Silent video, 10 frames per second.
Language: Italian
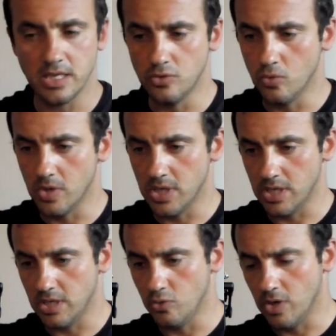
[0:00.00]
i due,
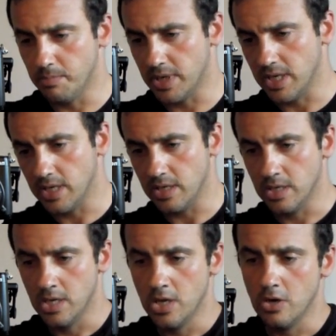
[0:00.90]
i due apparecchi.
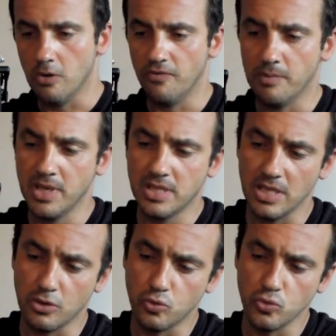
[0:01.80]

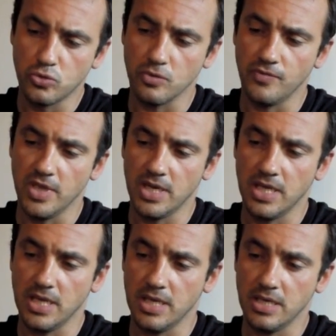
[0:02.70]
Ovviamente il tutto
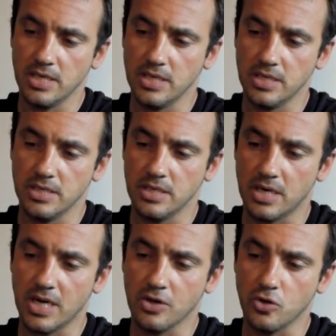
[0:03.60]
viene eh,
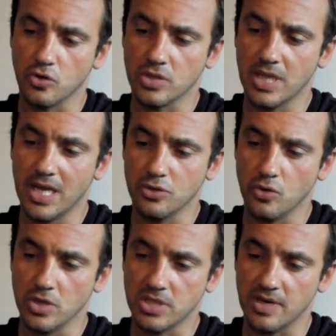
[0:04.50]

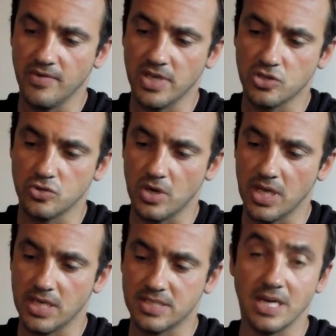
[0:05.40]
raccordato attraverso
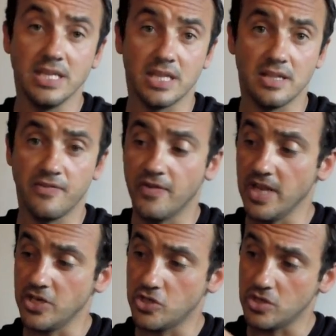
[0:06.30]
la slitta del
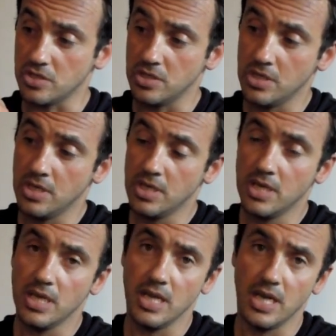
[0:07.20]
flash
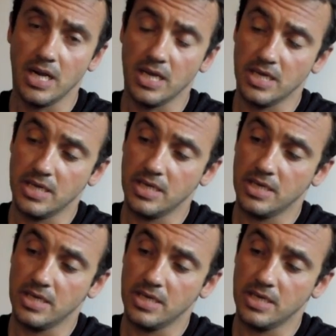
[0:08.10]
e la,